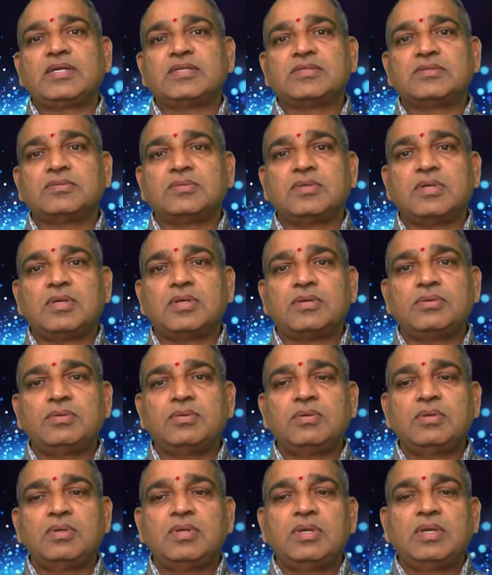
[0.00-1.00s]
పాటిస్తున్నారు
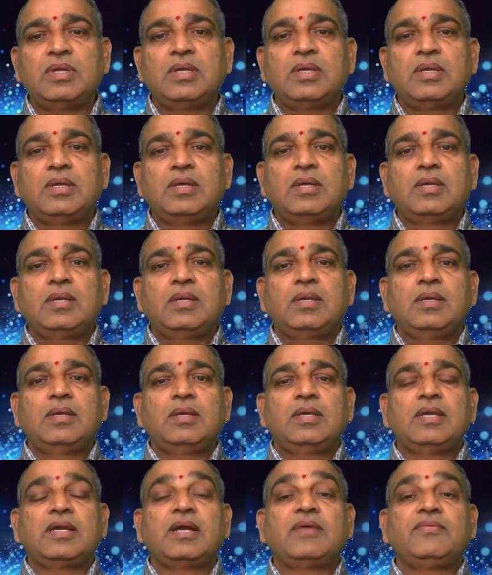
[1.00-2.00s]

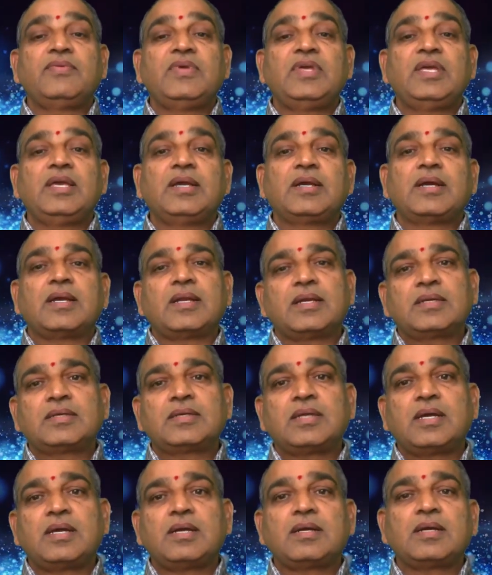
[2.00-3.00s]
ఇక అవి
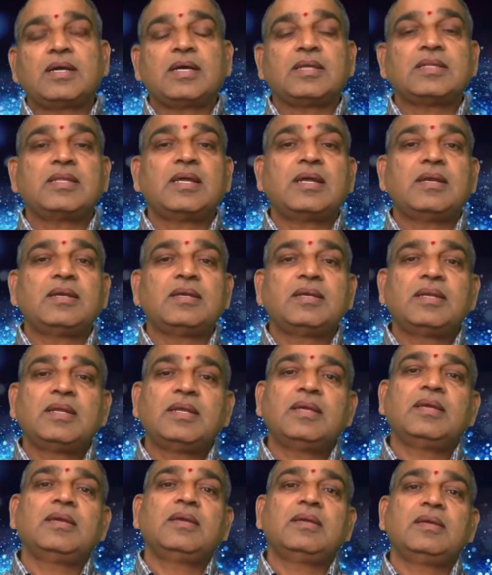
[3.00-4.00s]
కరెక్టా కాదా అంటే